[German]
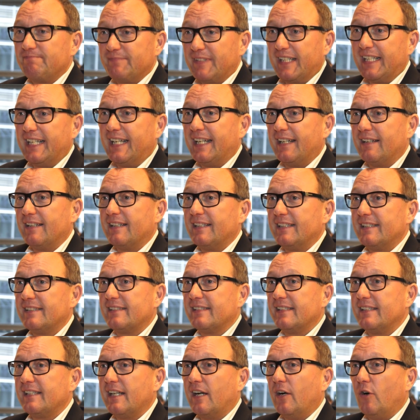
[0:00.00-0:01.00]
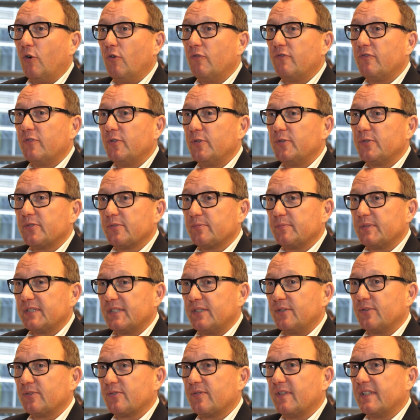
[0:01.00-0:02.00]
naja, ist in der Auflösung
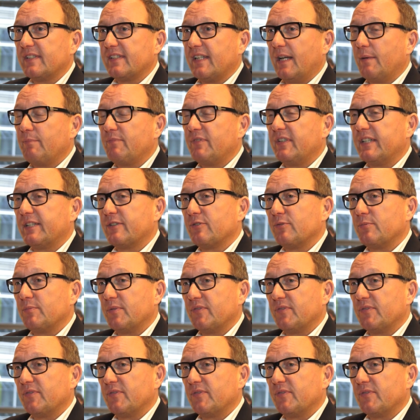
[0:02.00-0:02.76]
bzw. Abwicklung